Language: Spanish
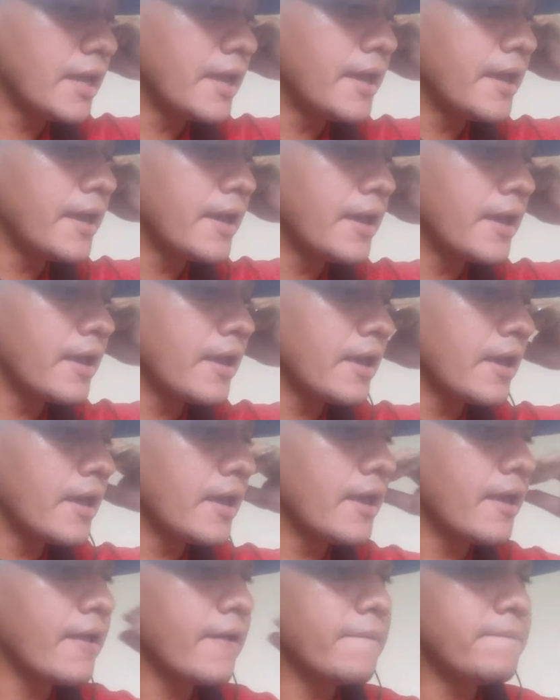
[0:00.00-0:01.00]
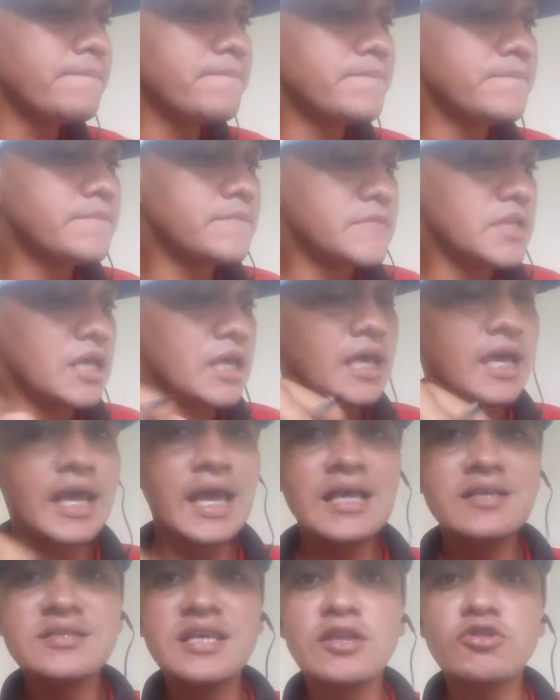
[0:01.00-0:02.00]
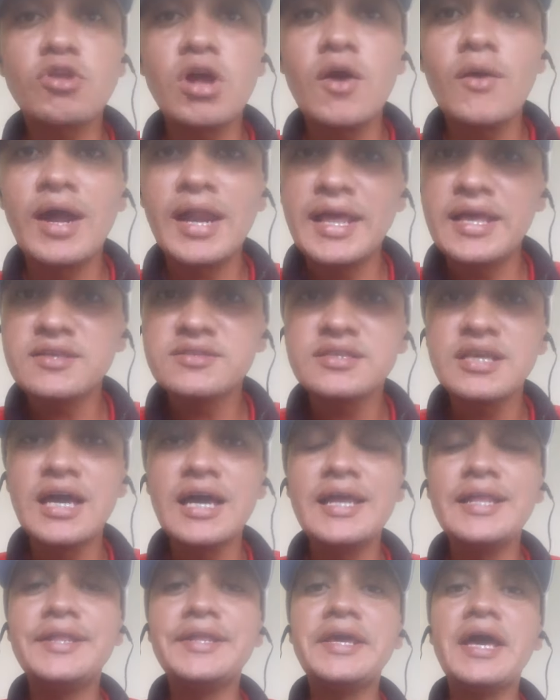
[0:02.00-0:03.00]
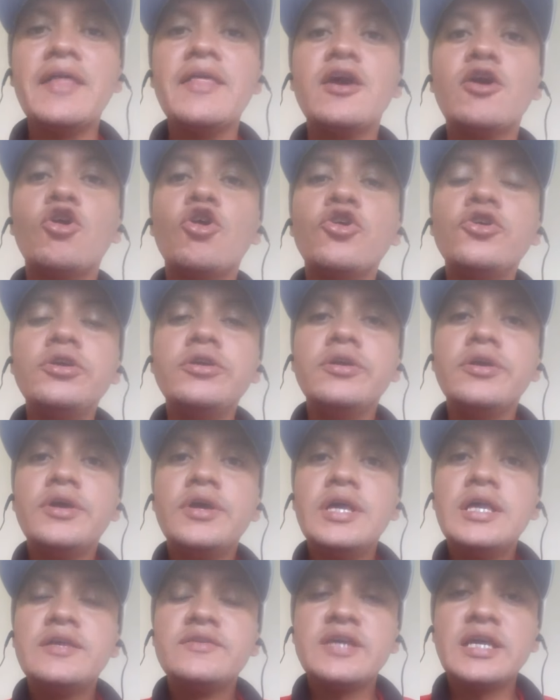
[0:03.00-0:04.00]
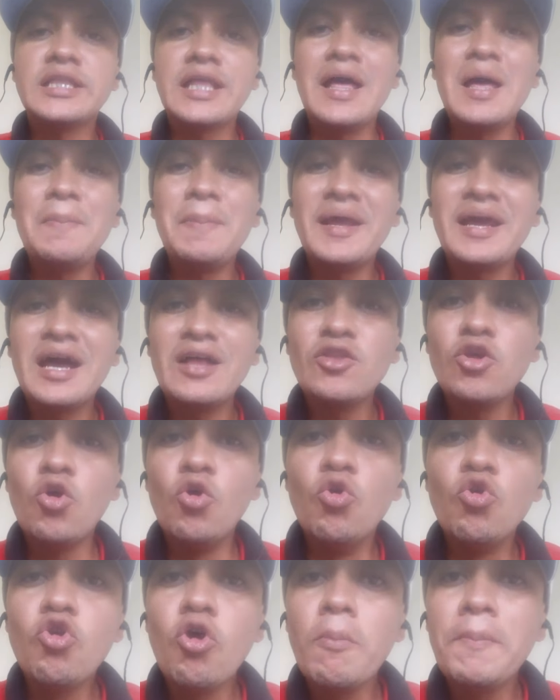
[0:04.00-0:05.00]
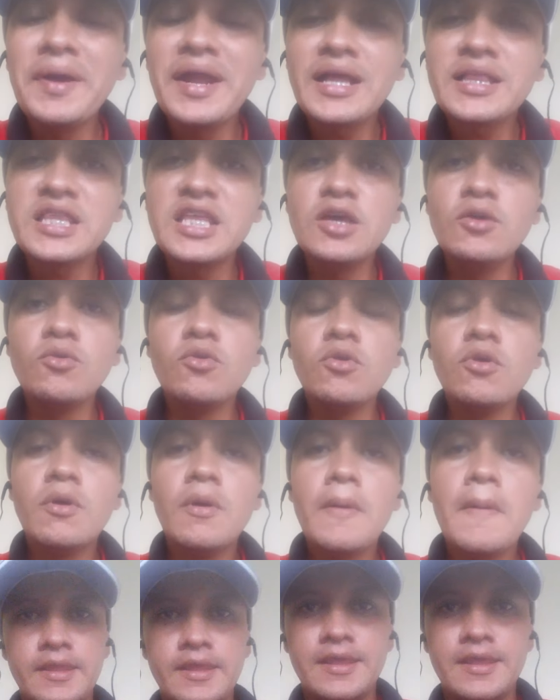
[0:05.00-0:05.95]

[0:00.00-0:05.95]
eh, en el centro de Valencia el día de hoy se está desplegando un operativo